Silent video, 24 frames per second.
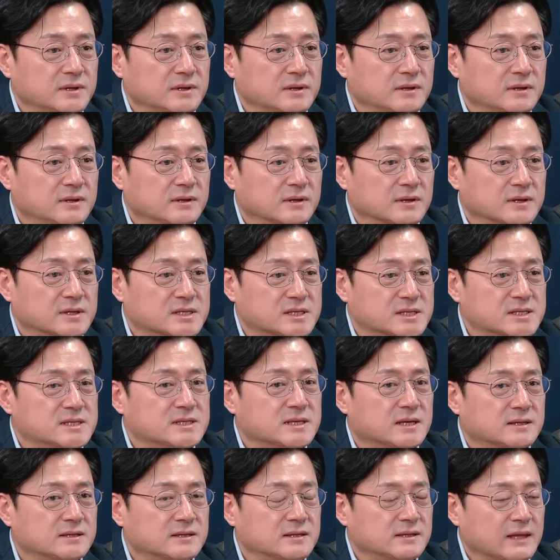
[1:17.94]
이
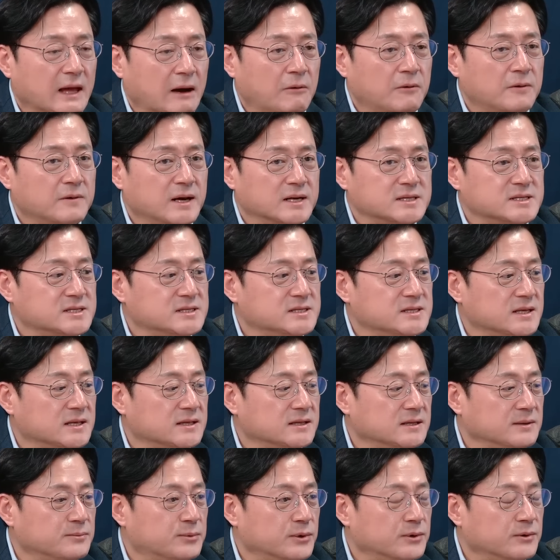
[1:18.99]
지지자들이 당원과
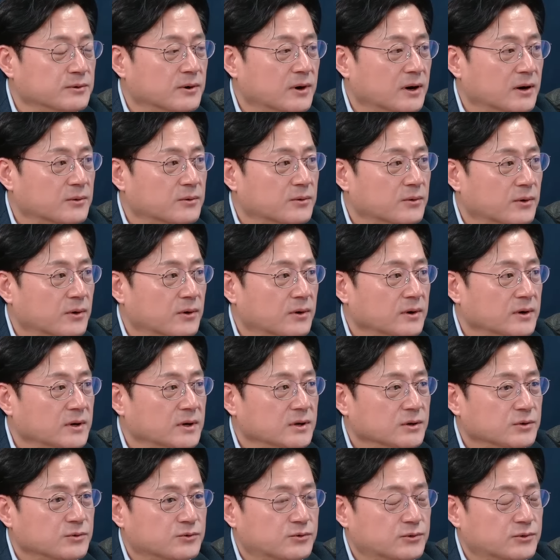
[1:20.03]
지지자들이 보는 거하고 예.